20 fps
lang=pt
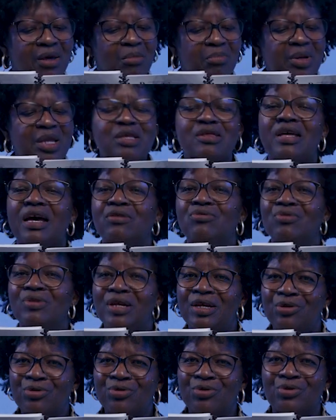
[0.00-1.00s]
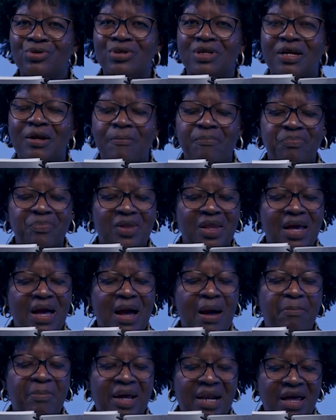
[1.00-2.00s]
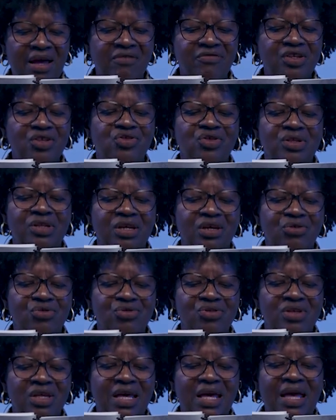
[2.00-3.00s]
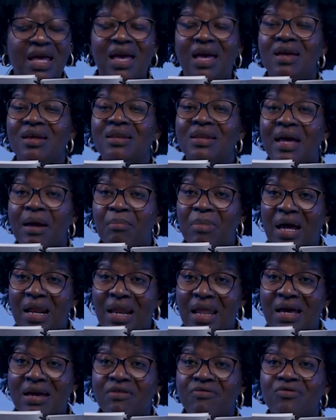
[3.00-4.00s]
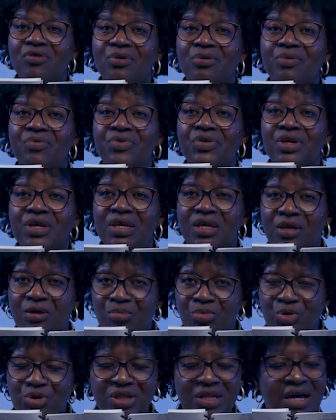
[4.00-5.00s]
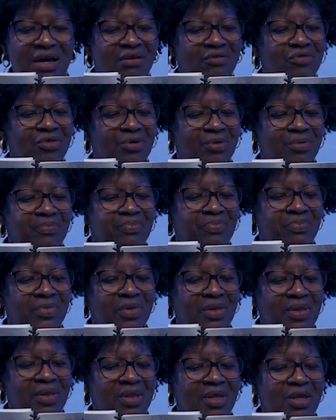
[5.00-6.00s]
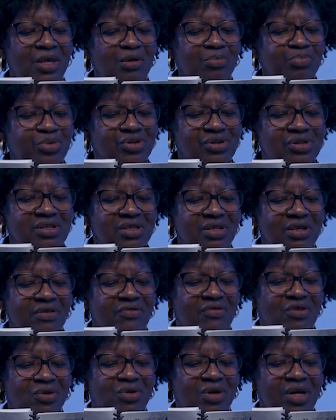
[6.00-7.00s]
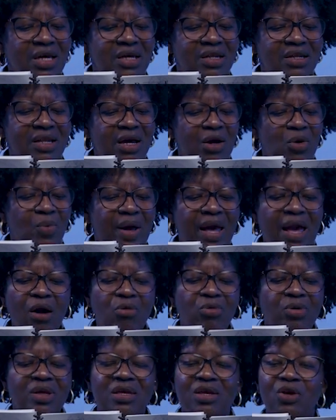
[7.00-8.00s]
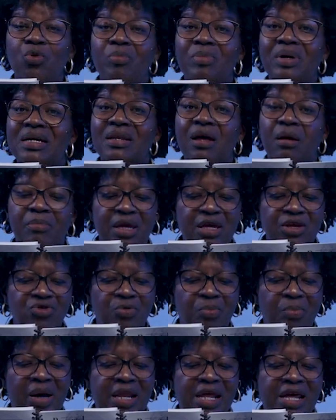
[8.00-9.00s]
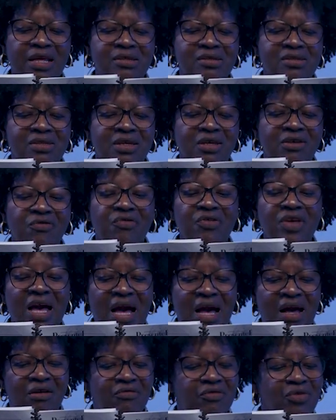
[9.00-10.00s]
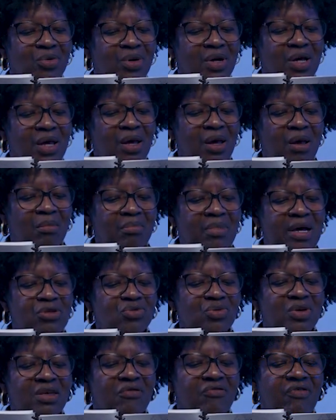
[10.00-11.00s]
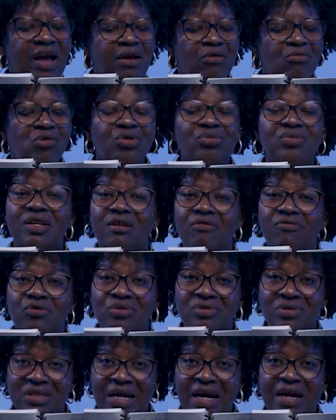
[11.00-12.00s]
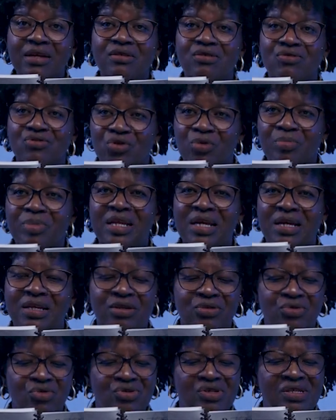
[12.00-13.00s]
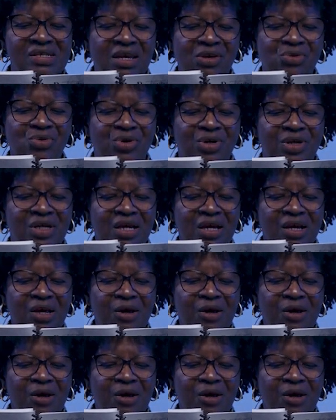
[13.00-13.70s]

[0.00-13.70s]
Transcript: Prezado leitor, a palavra de Deus é inabalável e imutável. Impossível não é o que humanamente parece inviável, mas o que vai contra a vontade soberana do Senhor.